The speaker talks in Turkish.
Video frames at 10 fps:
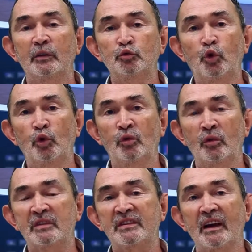Dün
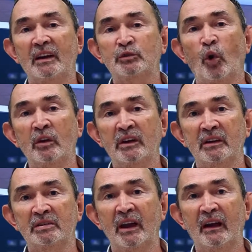saat
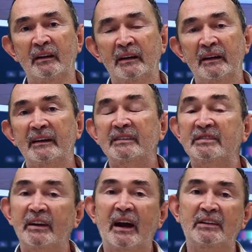17'de
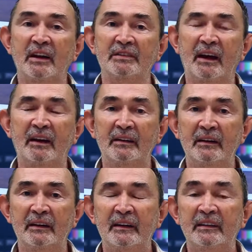Trakya'da
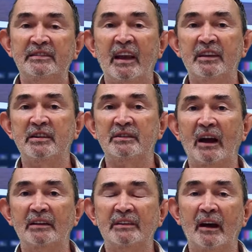
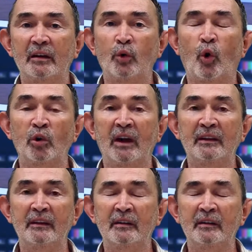Tekirdağ'da olan